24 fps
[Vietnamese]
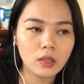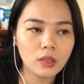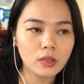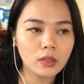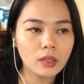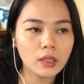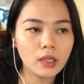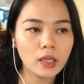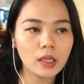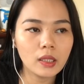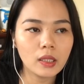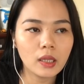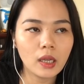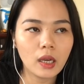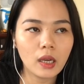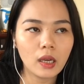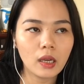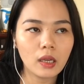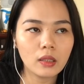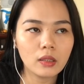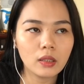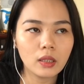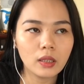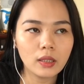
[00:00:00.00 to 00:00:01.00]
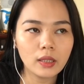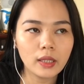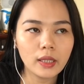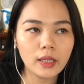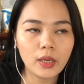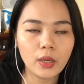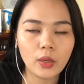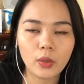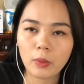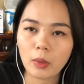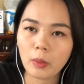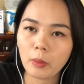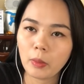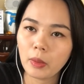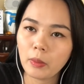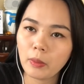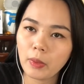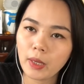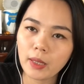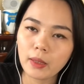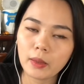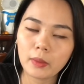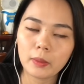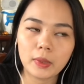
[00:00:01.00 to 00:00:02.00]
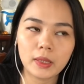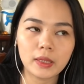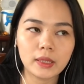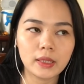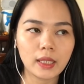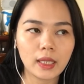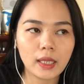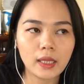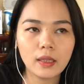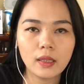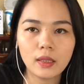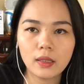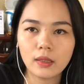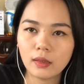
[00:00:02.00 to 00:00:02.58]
Cho nên à, những cái điều mà mình biết là mình sẽ